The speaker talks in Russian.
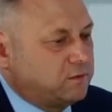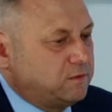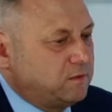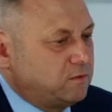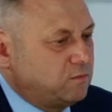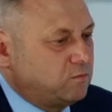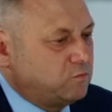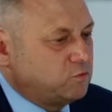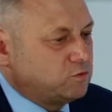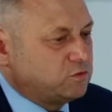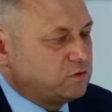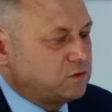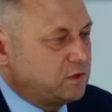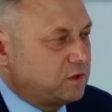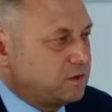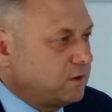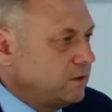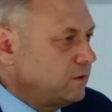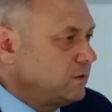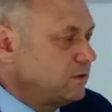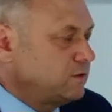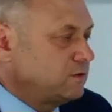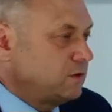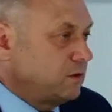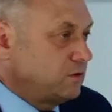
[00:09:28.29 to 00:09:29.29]

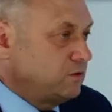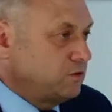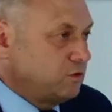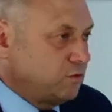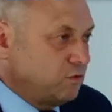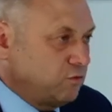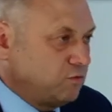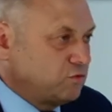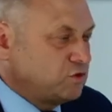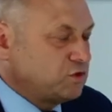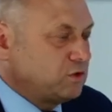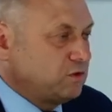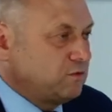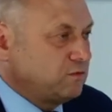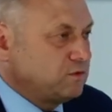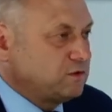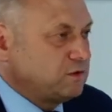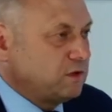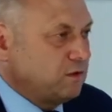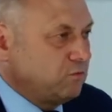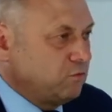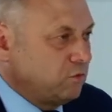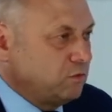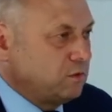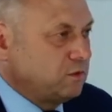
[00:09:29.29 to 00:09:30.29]
мусоросортировочного
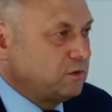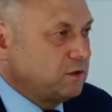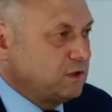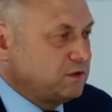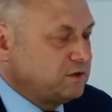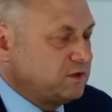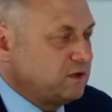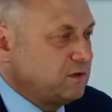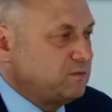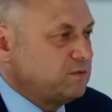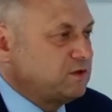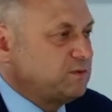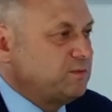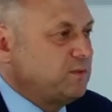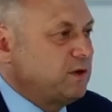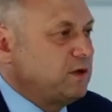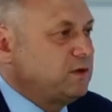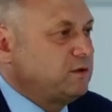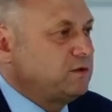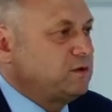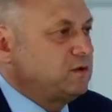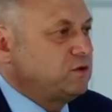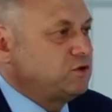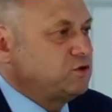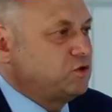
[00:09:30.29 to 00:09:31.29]
завода на
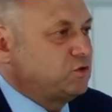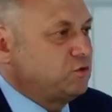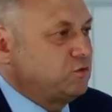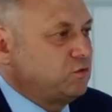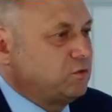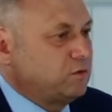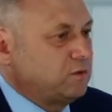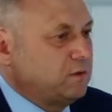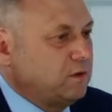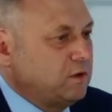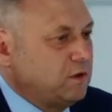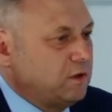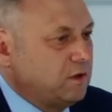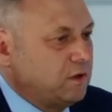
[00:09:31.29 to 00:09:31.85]
75 тысяч тонн